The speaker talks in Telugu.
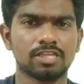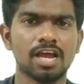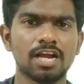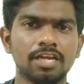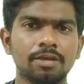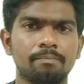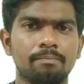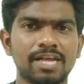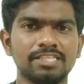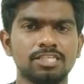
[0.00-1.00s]
తలాక్ని
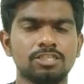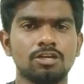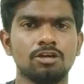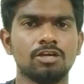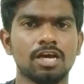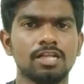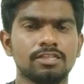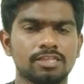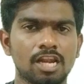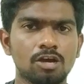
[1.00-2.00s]
బ్యాన్ చేశారు కనుక
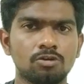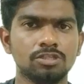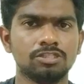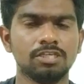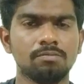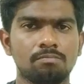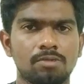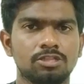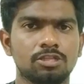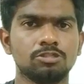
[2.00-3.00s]
తలాక్ గురించి
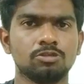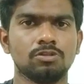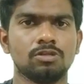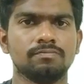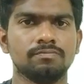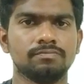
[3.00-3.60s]
మనం తెలుసుకుందాం